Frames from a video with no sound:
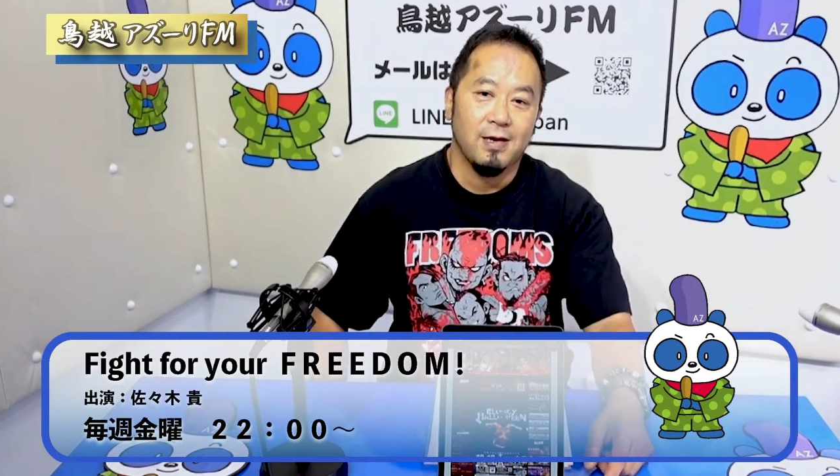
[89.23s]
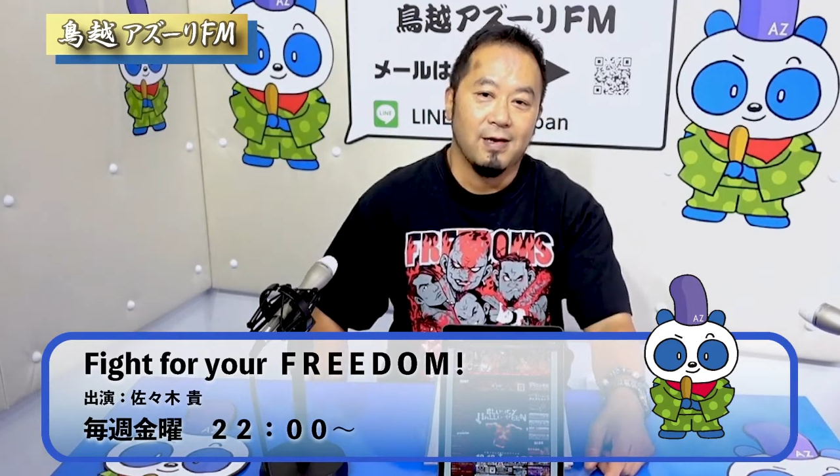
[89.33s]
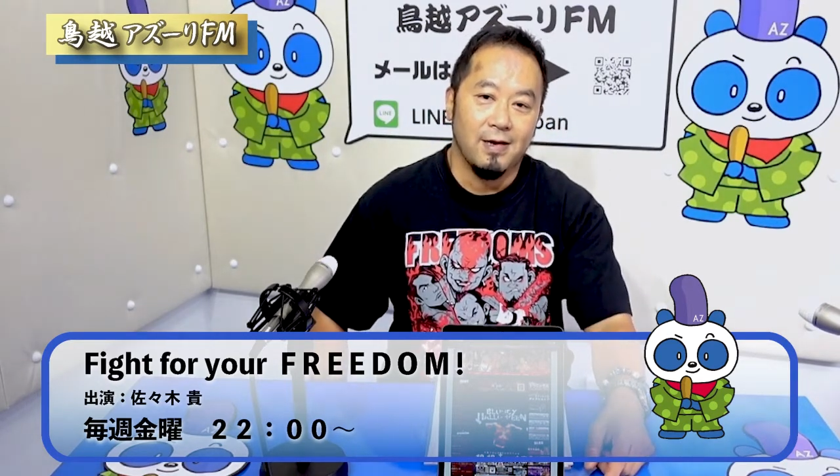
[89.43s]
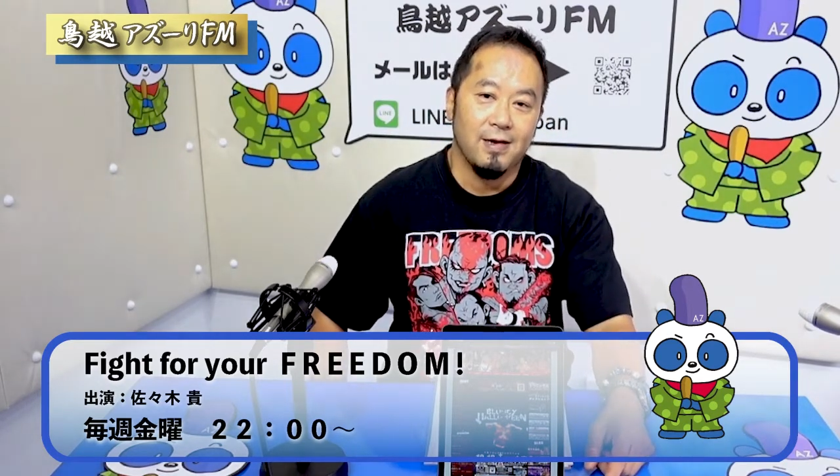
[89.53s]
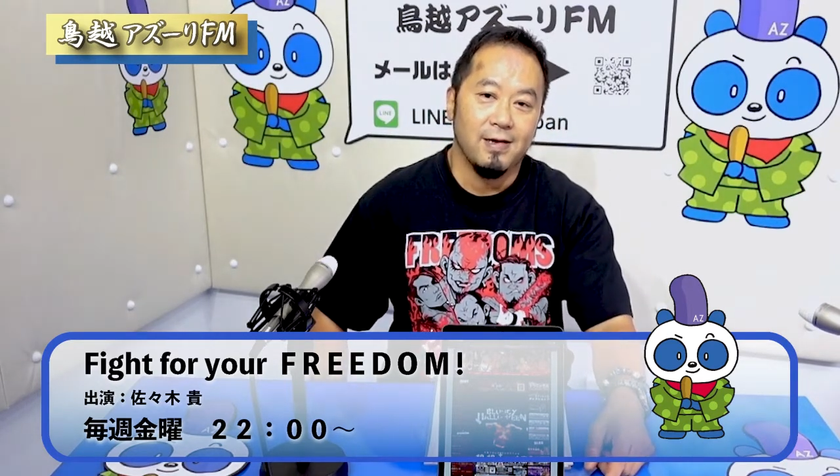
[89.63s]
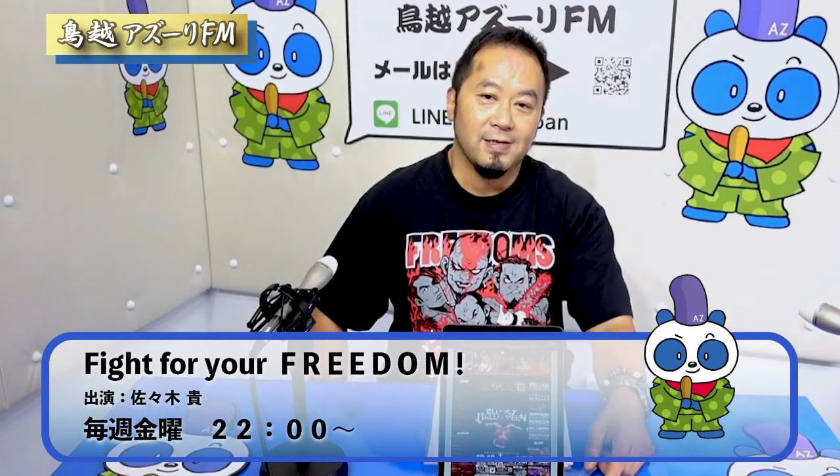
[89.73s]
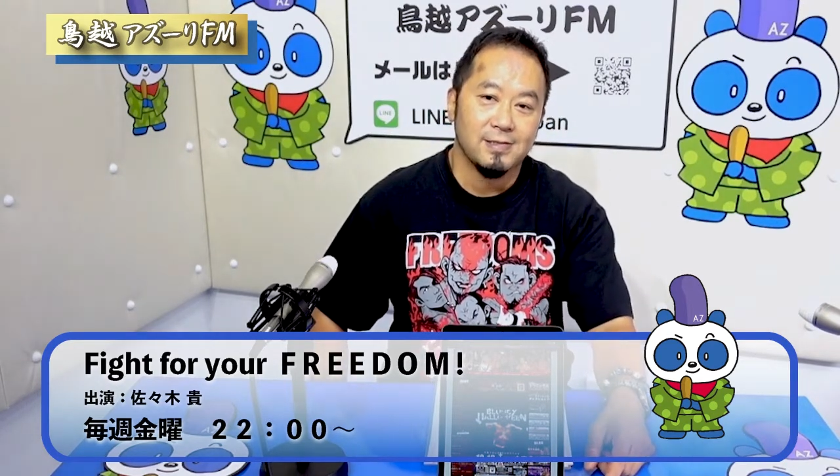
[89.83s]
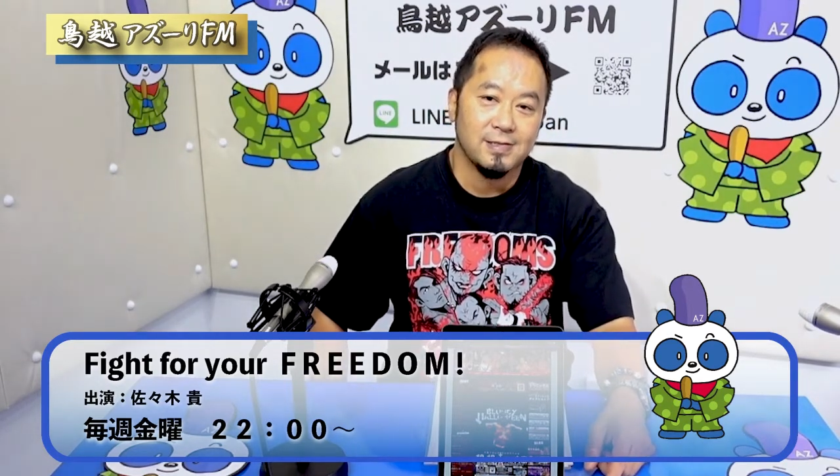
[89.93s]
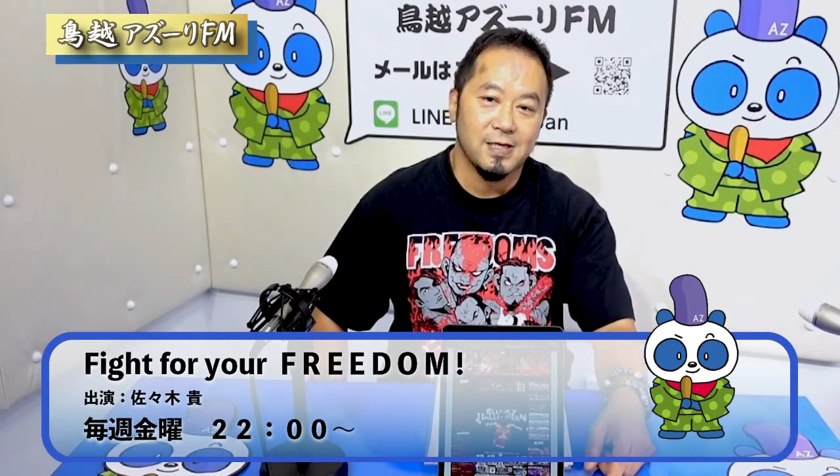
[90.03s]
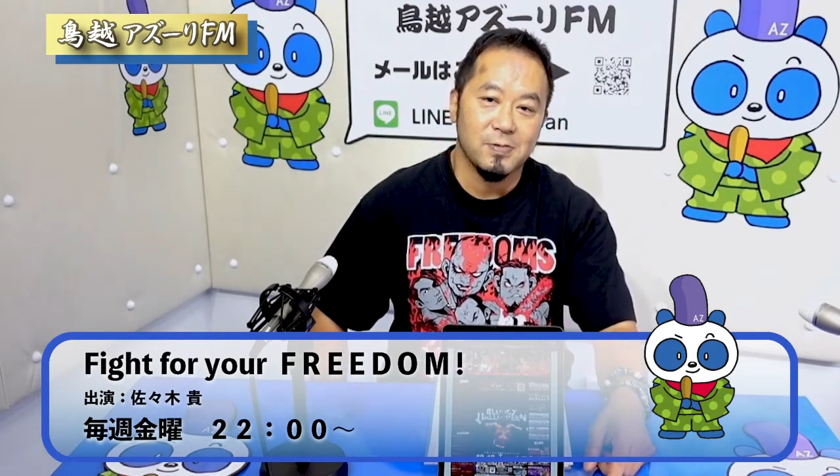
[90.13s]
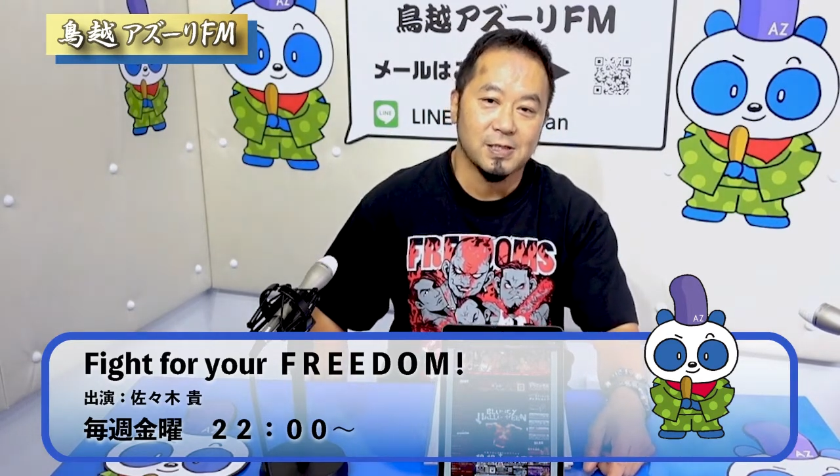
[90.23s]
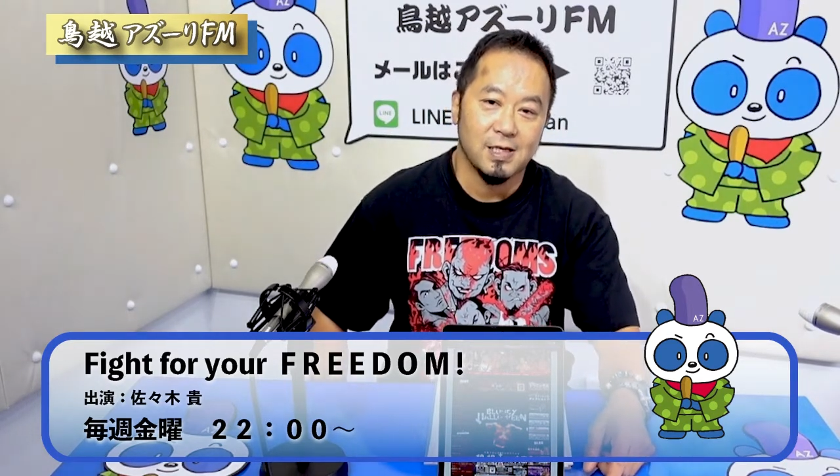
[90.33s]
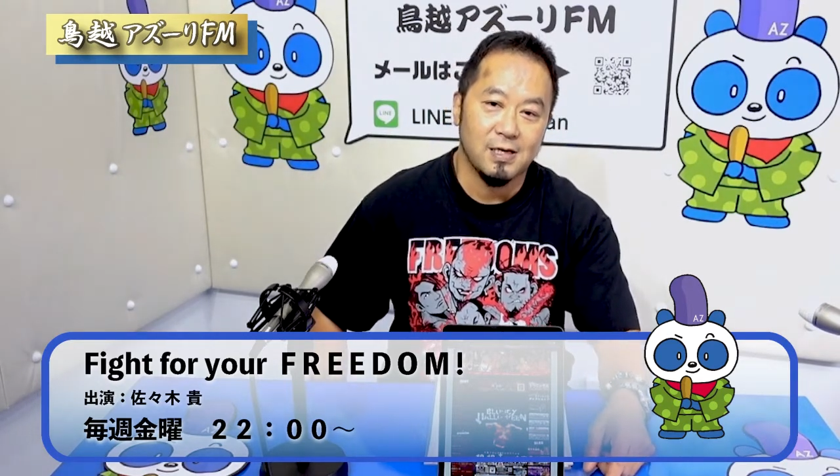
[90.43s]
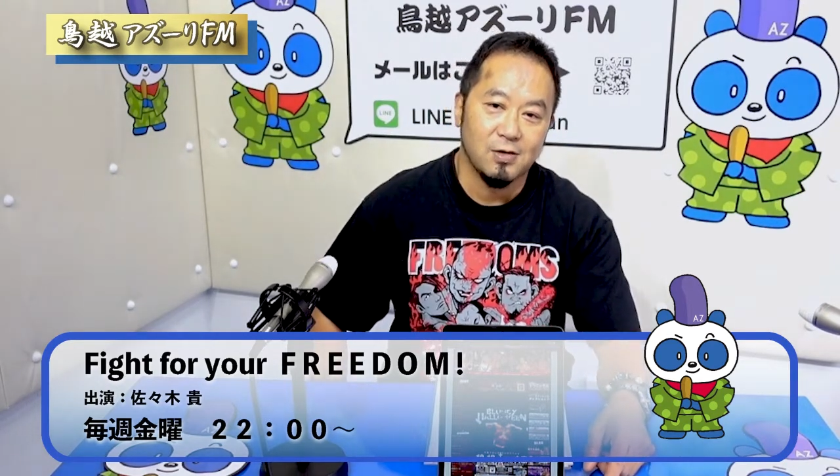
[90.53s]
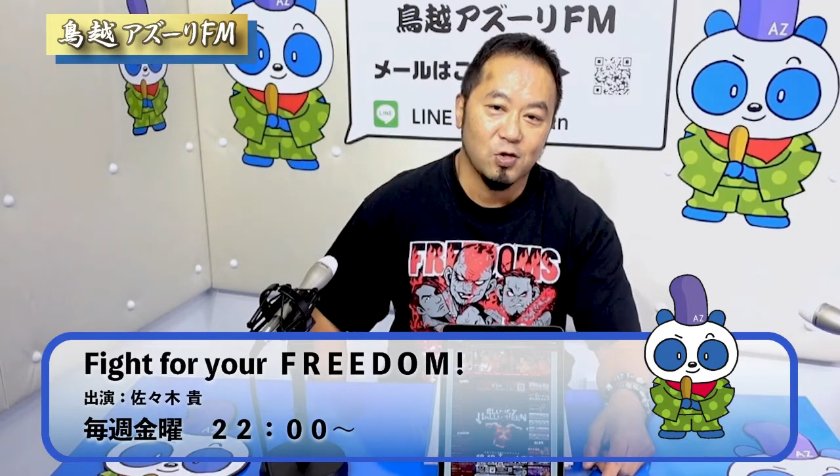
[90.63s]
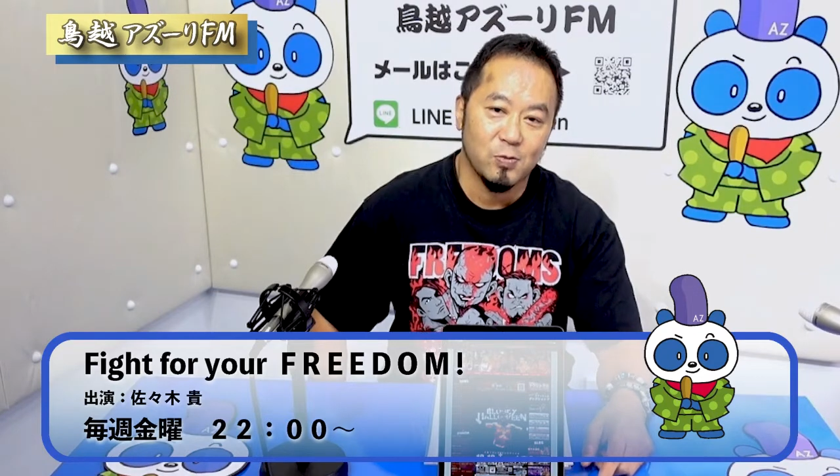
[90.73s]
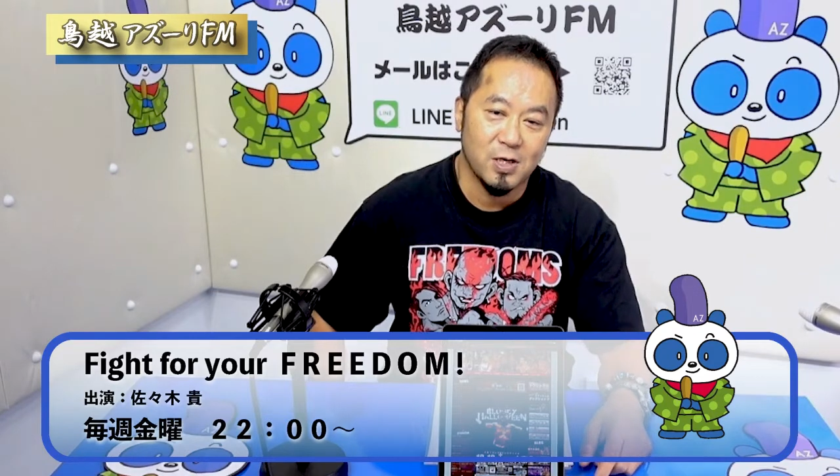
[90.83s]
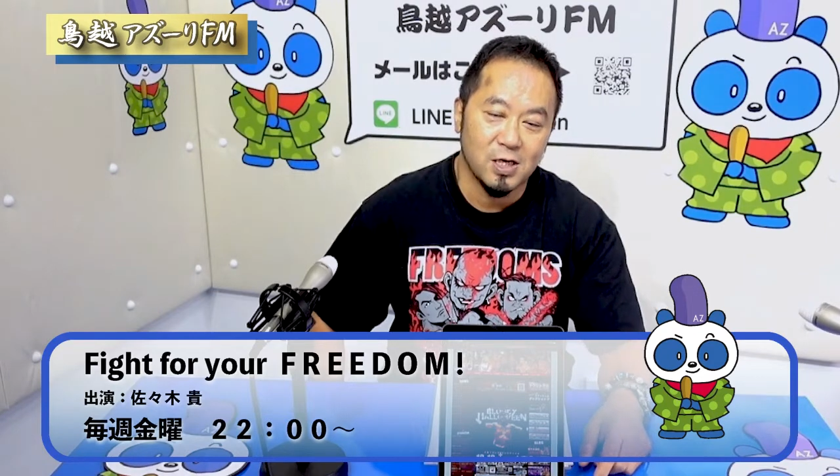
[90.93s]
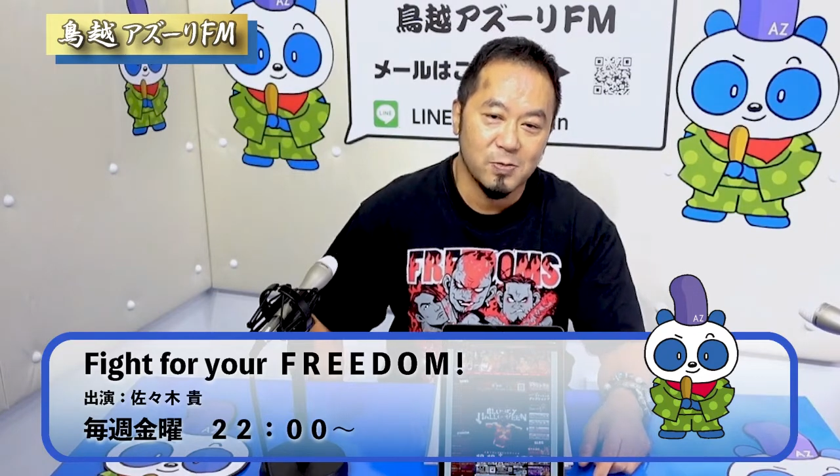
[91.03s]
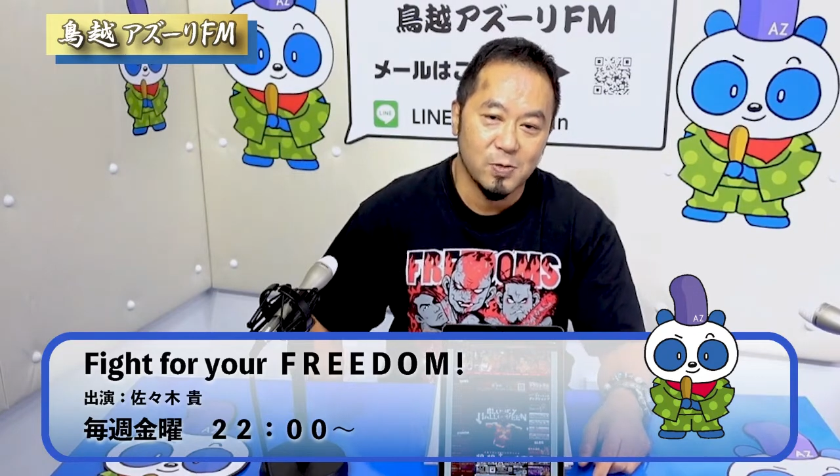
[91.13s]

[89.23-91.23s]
はい。ぜひ皆さん、この番組